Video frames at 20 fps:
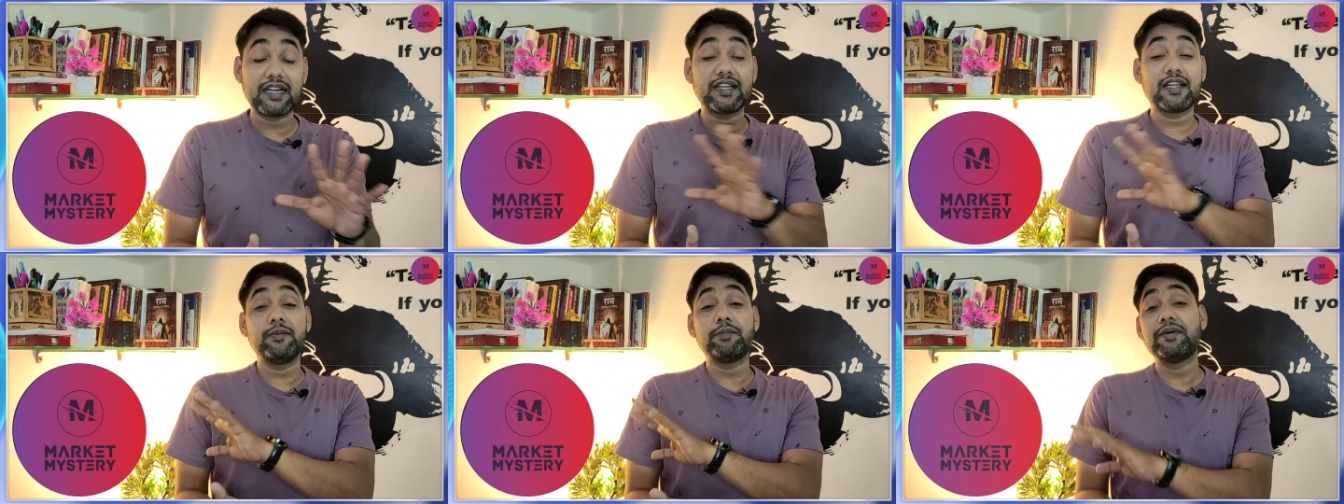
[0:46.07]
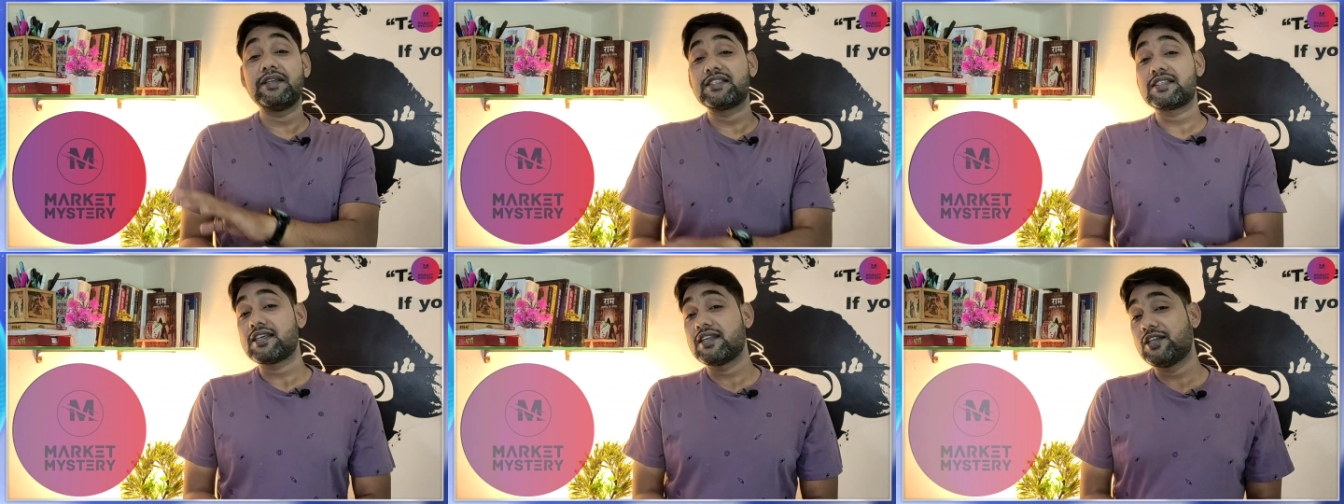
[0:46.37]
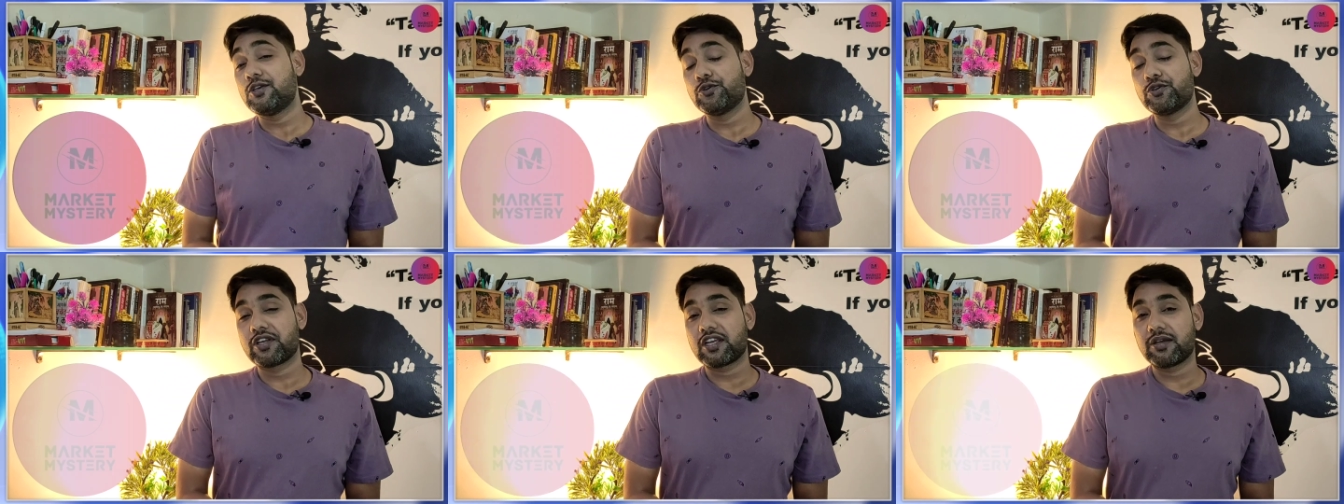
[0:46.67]
अटल
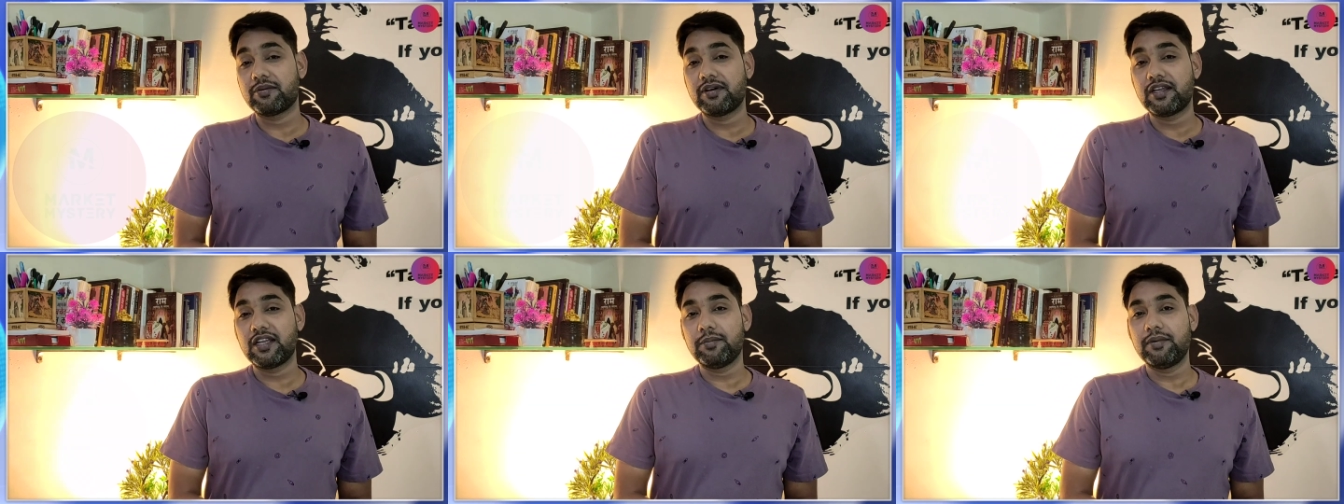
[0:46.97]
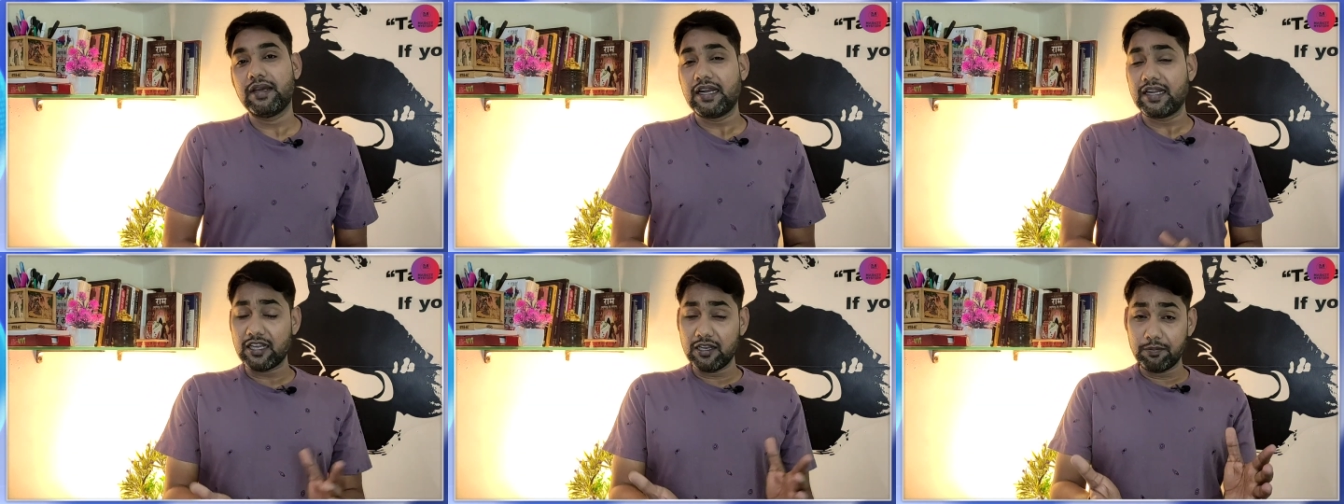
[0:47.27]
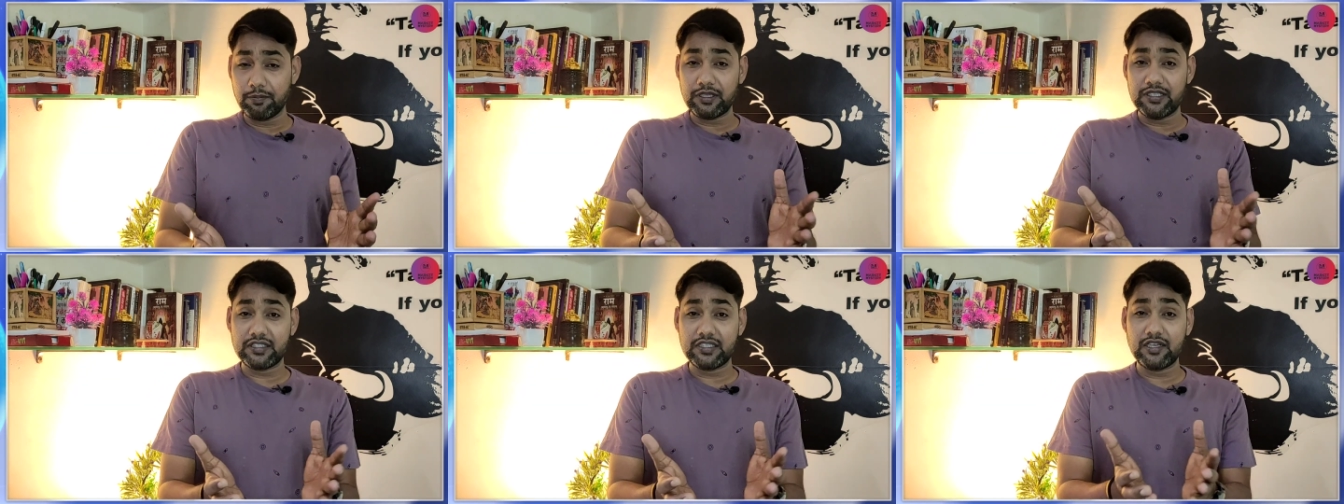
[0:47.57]
पेंशन योजना के बारे में
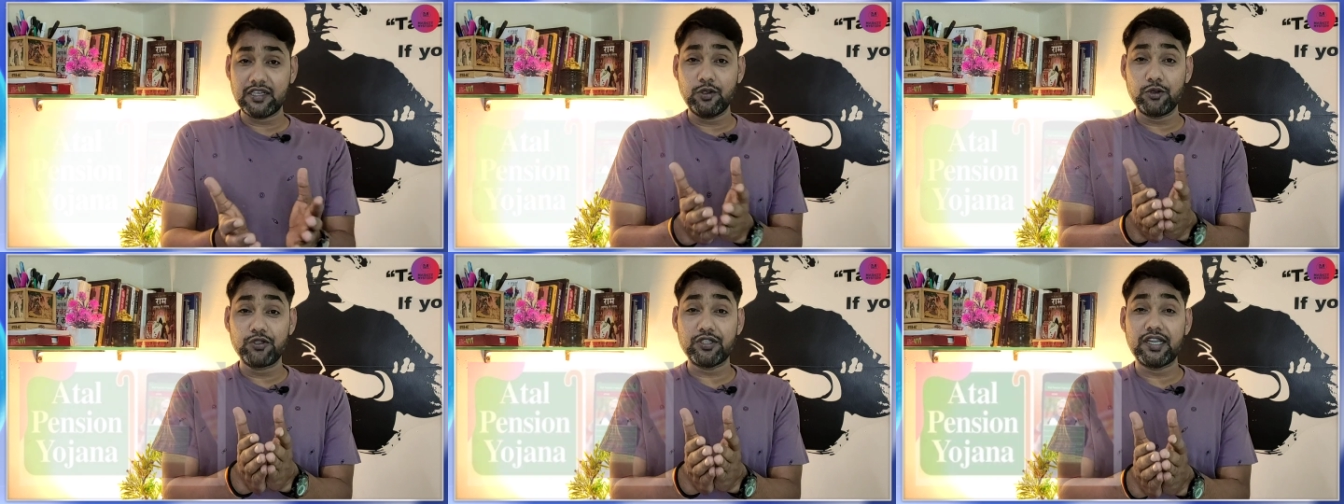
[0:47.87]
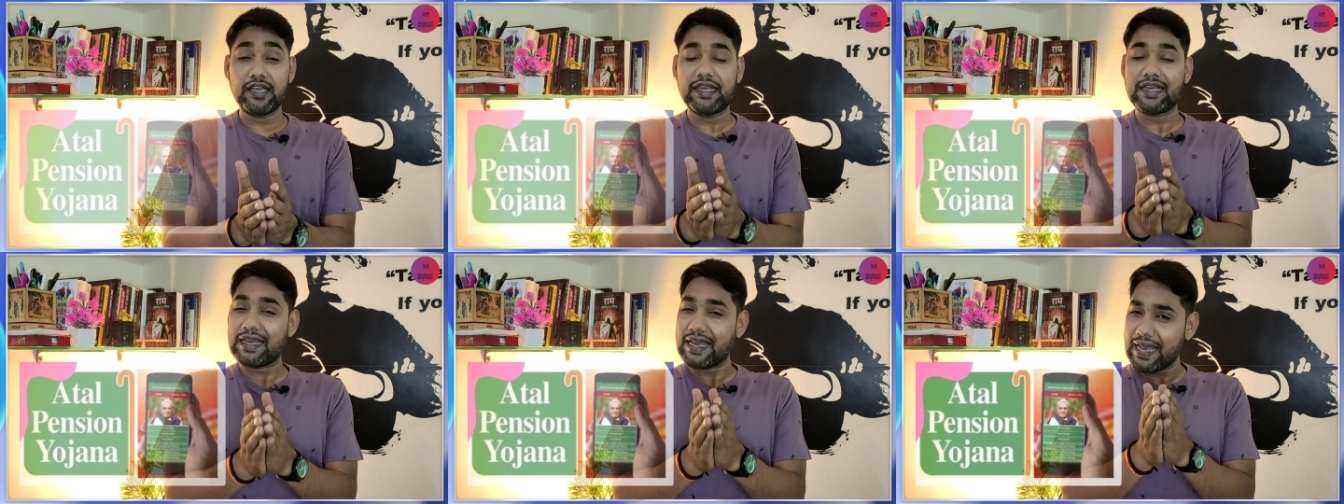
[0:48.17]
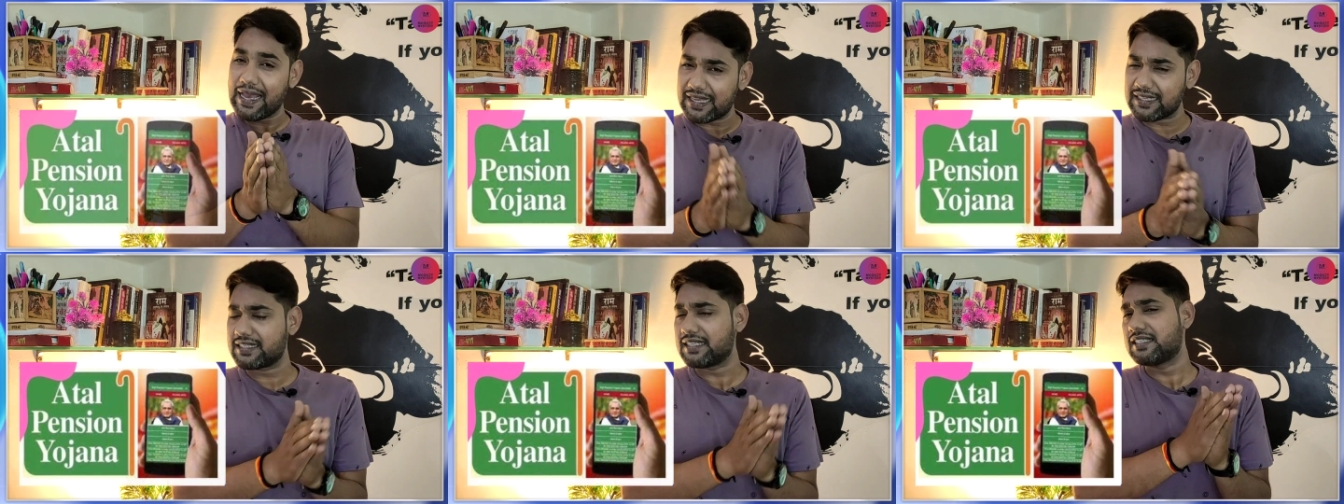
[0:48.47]
अटल पेंशन योजना
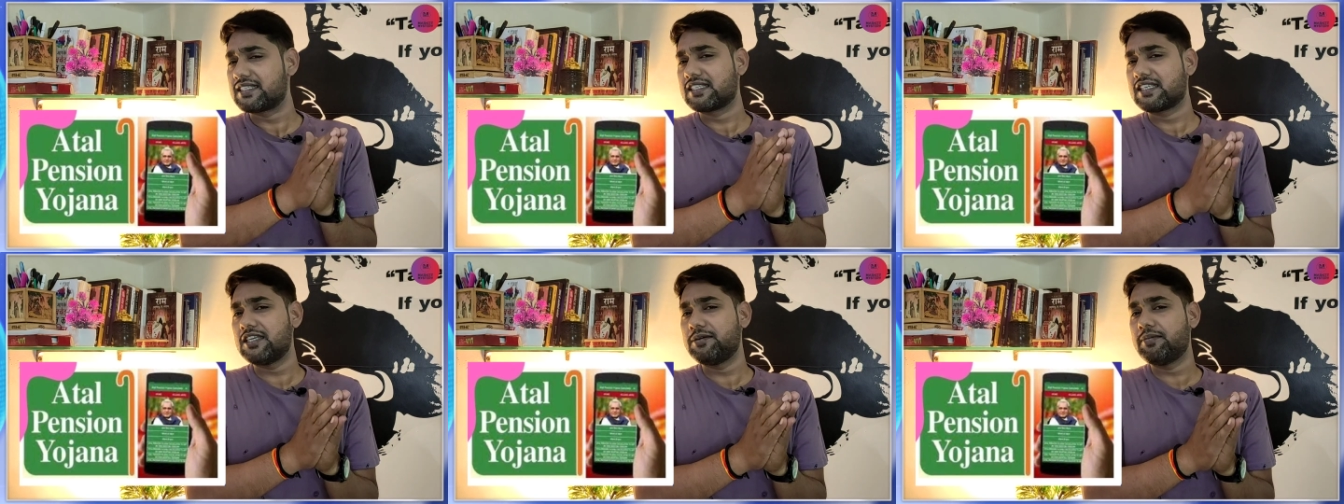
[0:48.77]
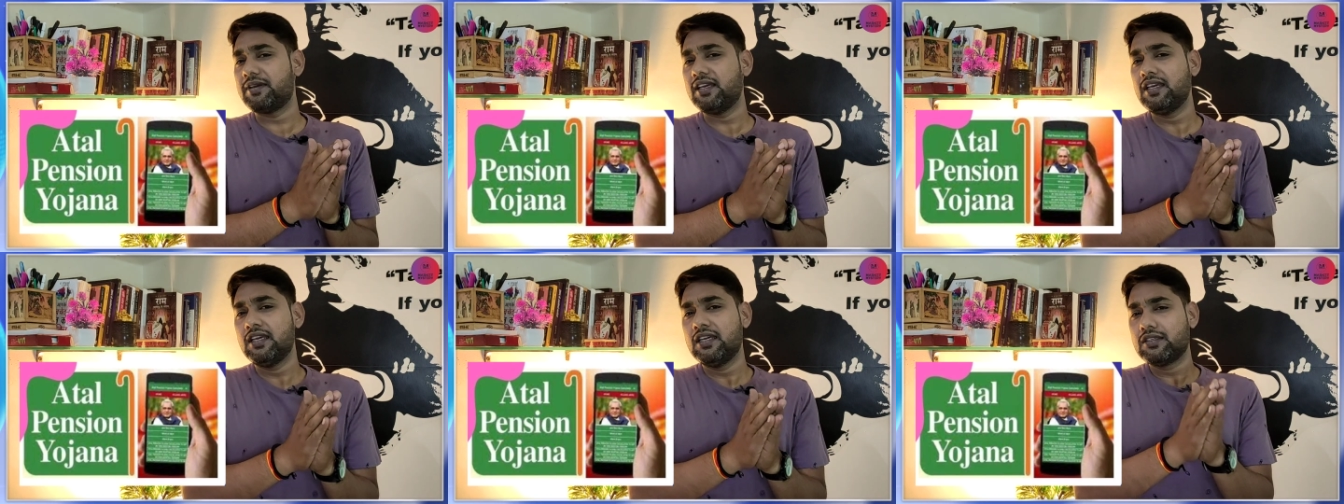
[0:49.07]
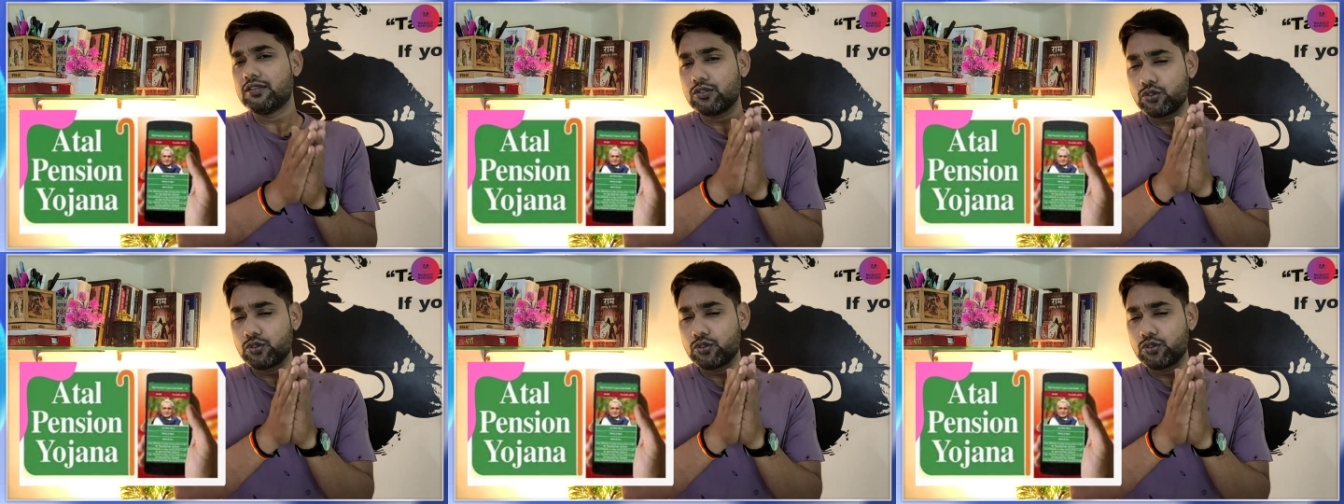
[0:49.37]
एक ऐसी स्कीम है